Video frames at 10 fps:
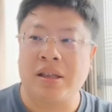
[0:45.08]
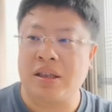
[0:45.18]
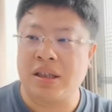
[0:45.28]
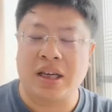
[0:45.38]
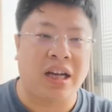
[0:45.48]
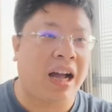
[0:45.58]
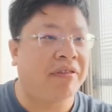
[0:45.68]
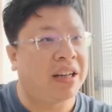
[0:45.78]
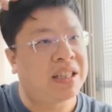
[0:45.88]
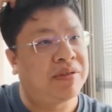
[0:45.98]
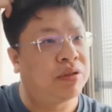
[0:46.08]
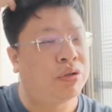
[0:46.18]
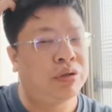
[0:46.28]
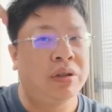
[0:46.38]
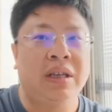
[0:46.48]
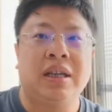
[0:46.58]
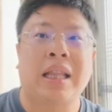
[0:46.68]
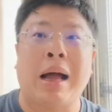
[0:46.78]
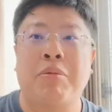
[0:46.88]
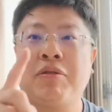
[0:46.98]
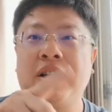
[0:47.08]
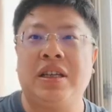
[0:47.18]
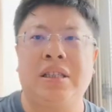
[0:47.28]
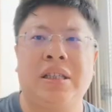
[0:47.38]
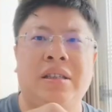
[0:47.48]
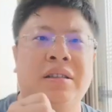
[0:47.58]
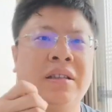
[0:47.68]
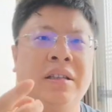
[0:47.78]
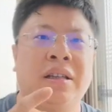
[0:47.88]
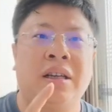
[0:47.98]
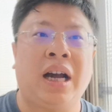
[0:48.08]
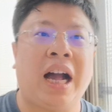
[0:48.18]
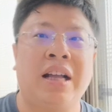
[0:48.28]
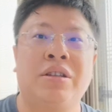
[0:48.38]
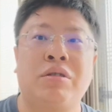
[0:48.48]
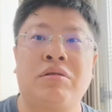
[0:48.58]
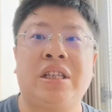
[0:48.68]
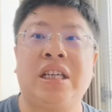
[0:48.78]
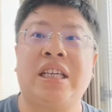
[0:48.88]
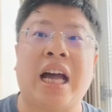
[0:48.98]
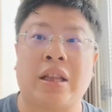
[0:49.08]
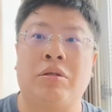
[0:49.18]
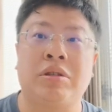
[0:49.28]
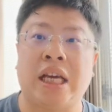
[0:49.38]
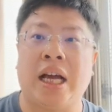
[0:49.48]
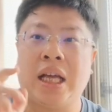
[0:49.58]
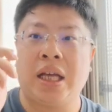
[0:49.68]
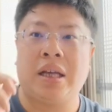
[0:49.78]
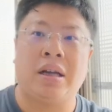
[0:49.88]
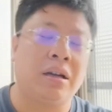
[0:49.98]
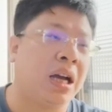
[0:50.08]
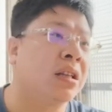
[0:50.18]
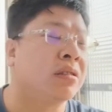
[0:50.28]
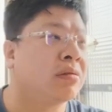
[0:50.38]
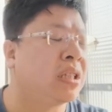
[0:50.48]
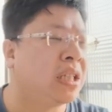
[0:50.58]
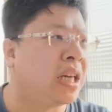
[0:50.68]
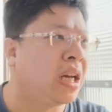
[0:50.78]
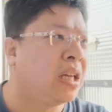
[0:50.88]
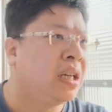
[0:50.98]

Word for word: 那个阿富汗政府军大部分已经暗中接洽投降啊，暗中接洽。